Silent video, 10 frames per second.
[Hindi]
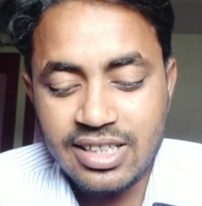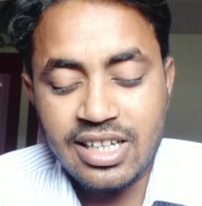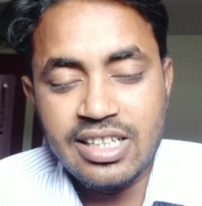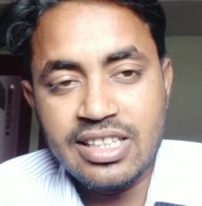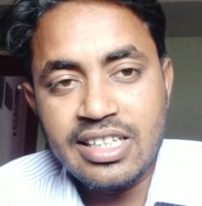
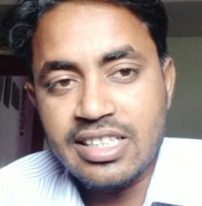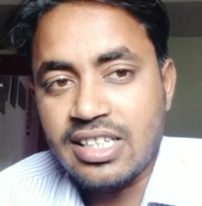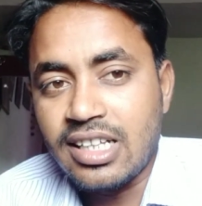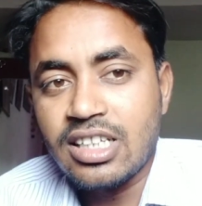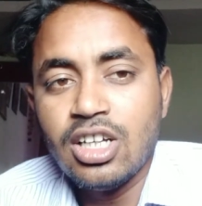खेती के
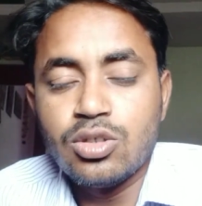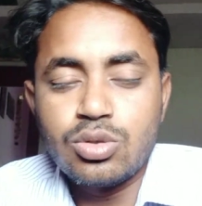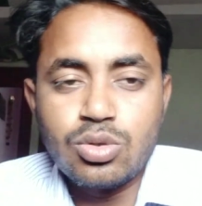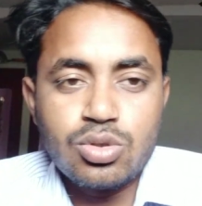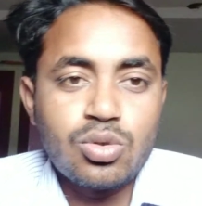साथ तो
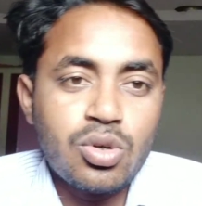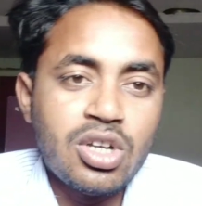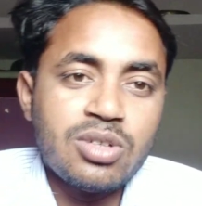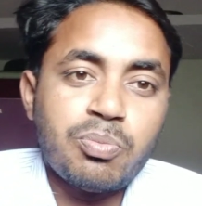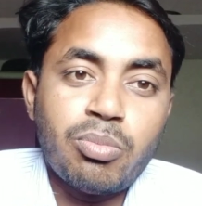दोस्तों
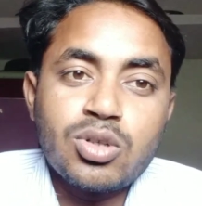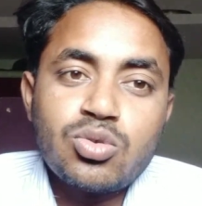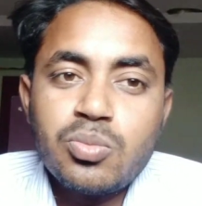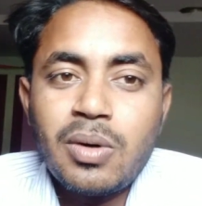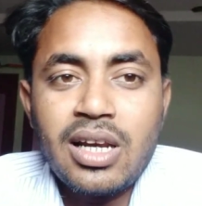
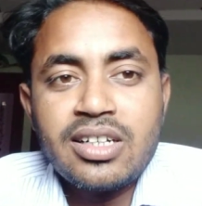पशुपालन